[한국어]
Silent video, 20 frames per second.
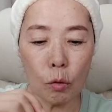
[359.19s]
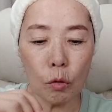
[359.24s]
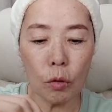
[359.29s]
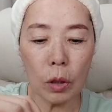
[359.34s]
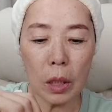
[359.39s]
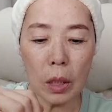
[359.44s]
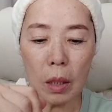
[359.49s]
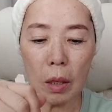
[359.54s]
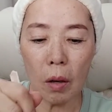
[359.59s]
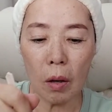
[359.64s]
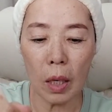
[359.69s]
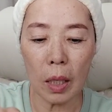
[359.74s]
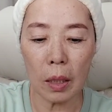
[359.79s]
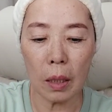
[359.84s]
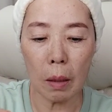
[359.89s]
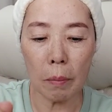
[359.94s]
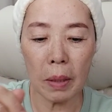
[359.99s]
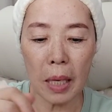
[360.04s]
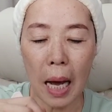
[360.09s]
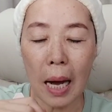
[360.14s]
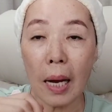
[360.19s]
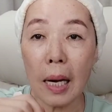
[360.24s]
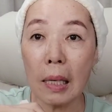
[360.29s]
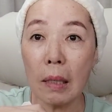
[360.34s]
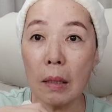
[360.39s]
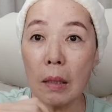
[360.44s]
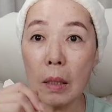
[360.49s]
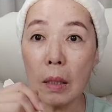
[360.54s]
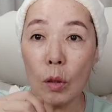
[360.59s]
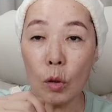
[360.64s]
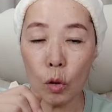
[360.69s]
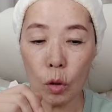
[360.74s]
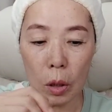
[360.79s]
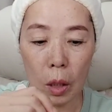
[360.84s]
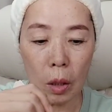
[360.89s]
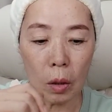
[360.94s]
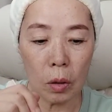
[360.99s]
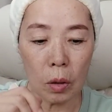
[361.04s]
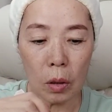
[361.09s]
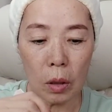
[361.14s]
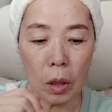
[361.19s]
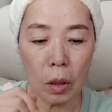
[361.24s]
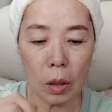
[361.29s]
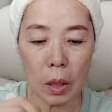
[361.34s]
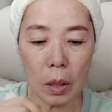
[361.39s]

꿀이 들어가기 때문에 약간 흐를 수 있거든요.